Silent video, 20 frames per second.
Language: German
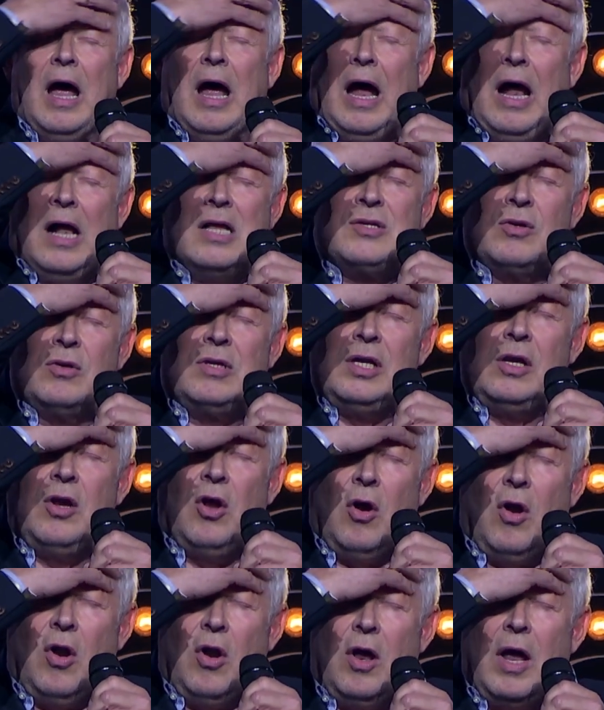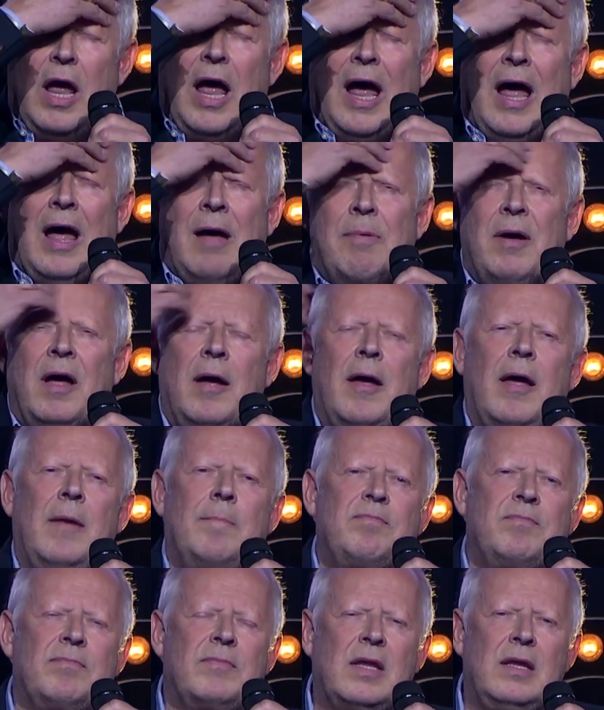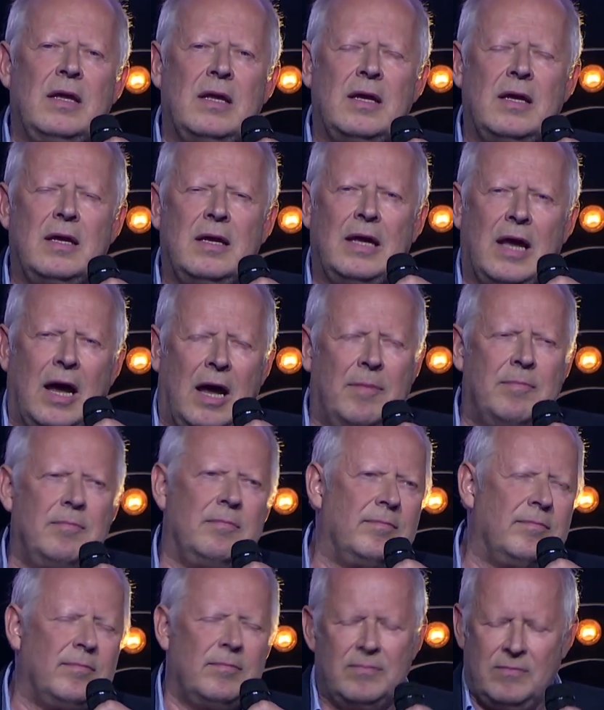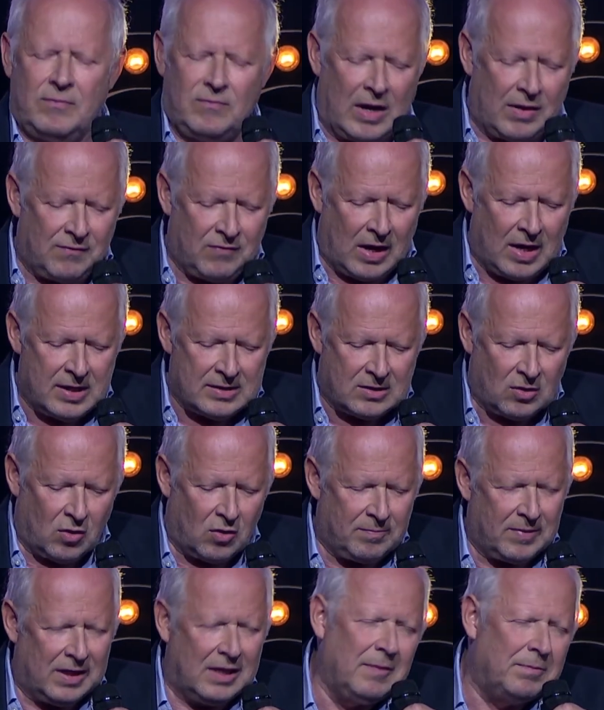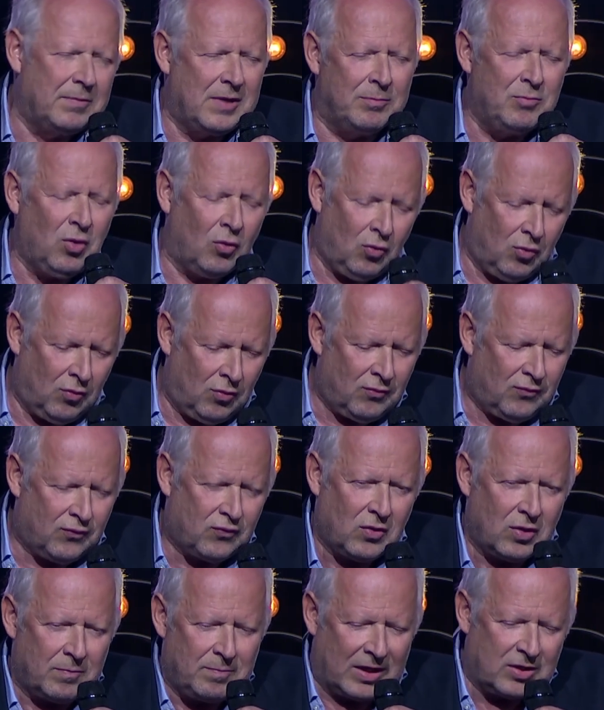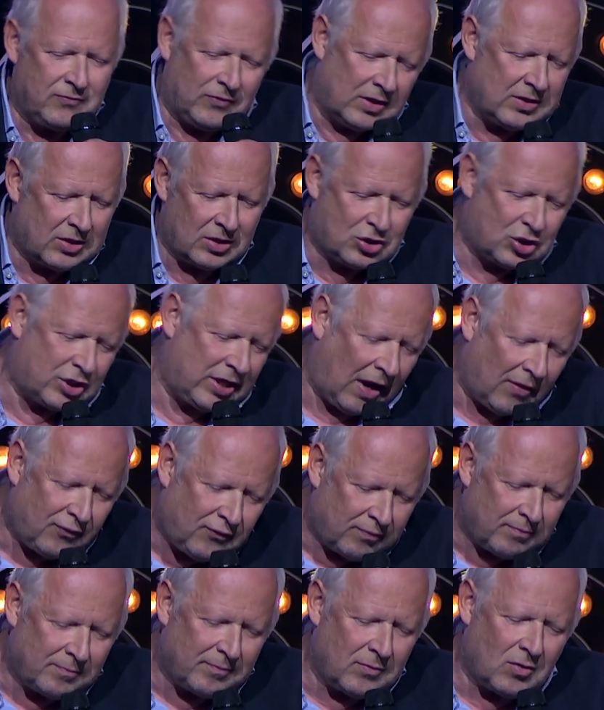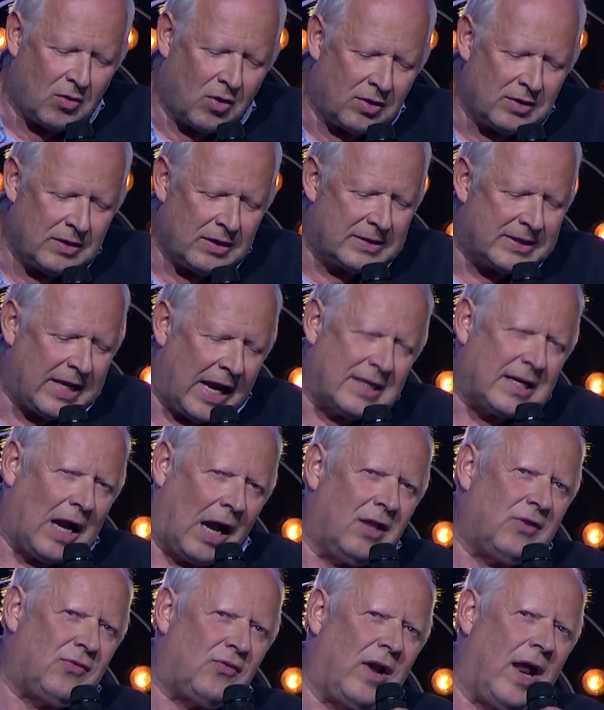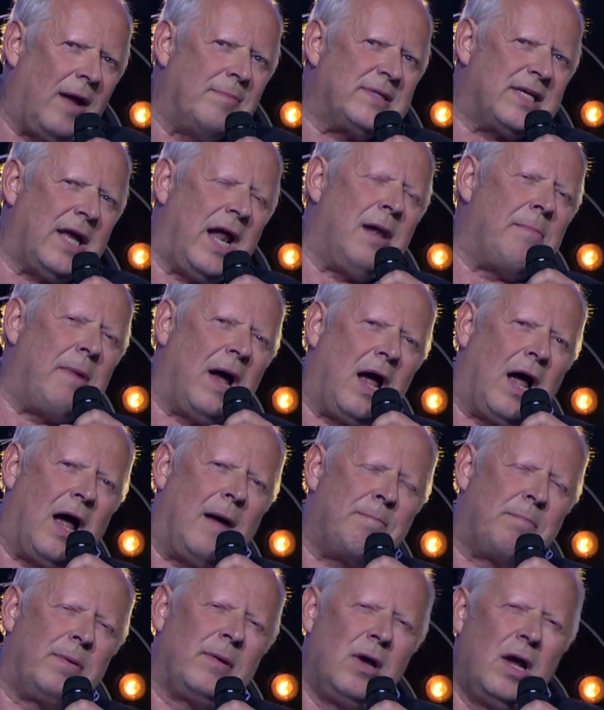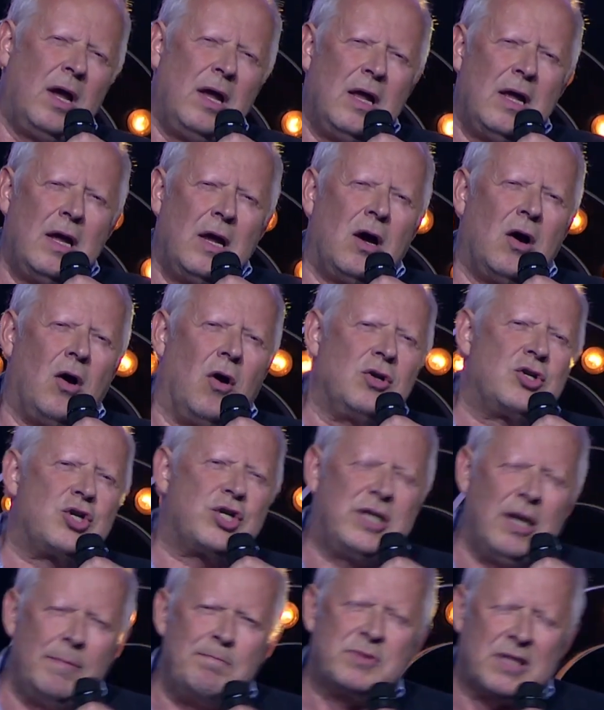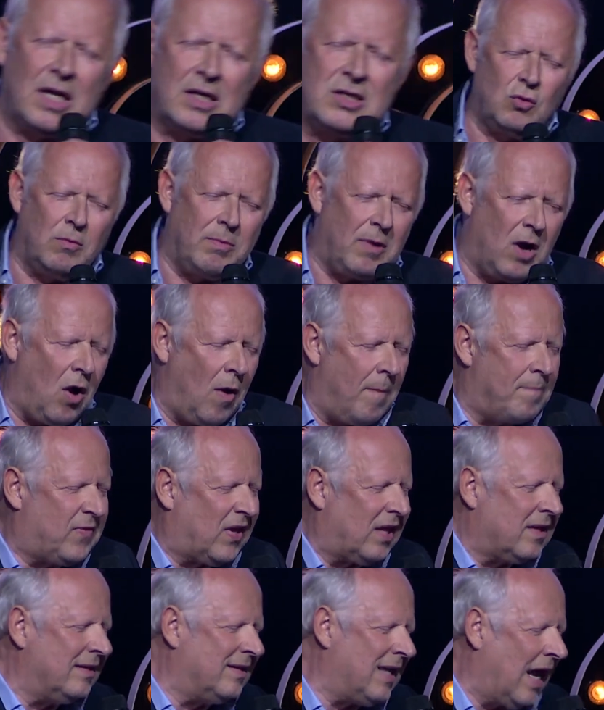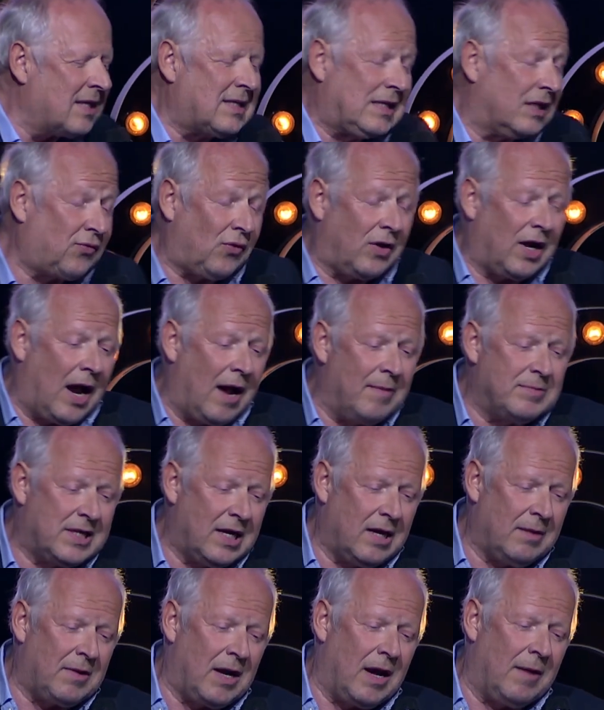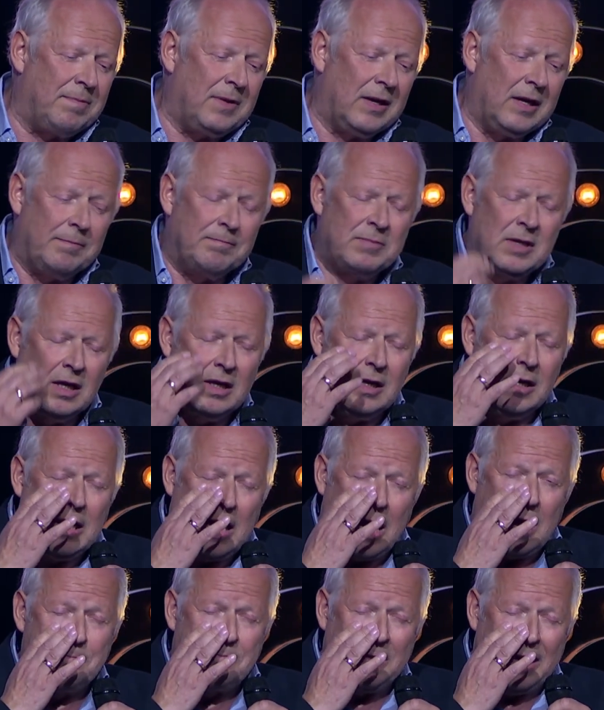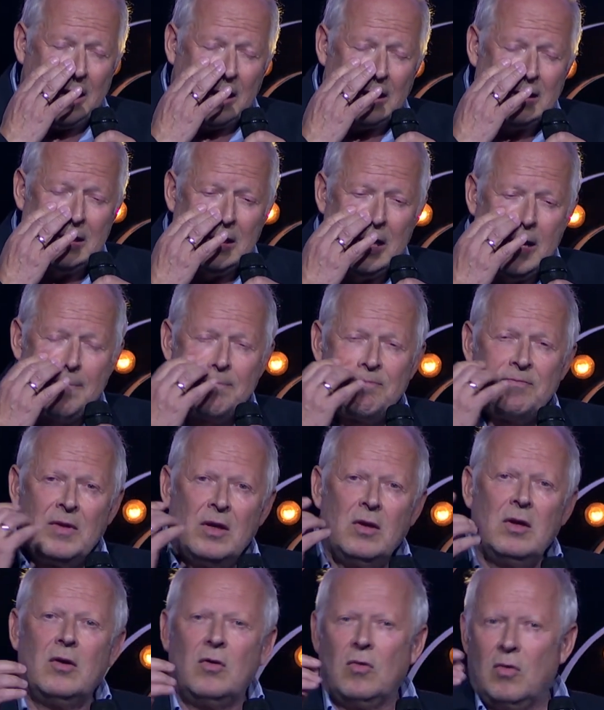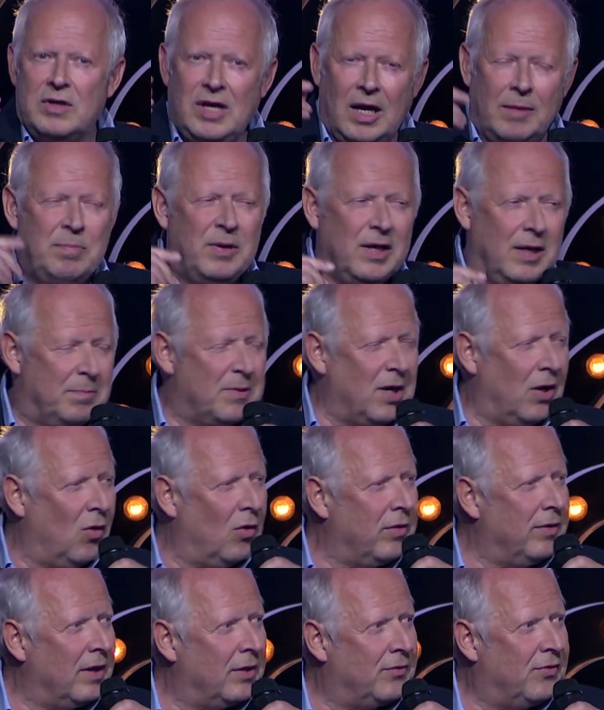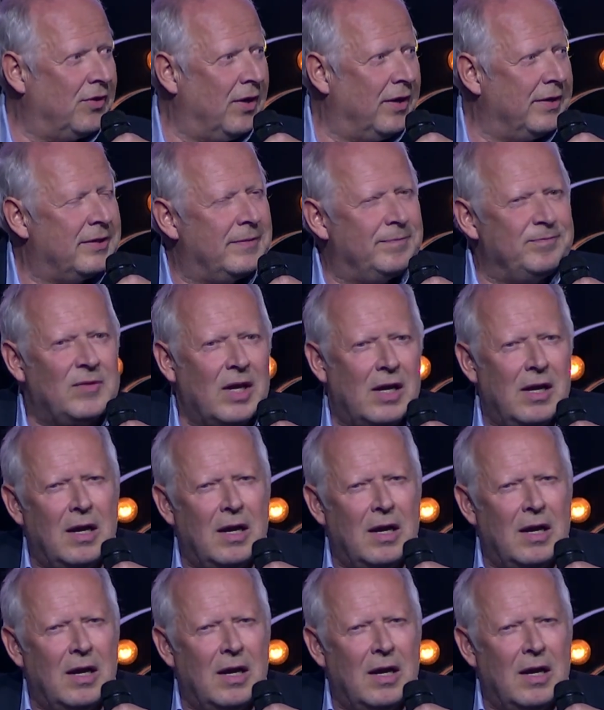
Also die Hölle. Aber ja, man weiß auch, man liebt den Beruf und man wird es schaffen und es hängt alles von einem selber ab. Und stimmt überhaupt, dass es von einem selber abhebt, äh, abhängt und abhebt auch natürlich.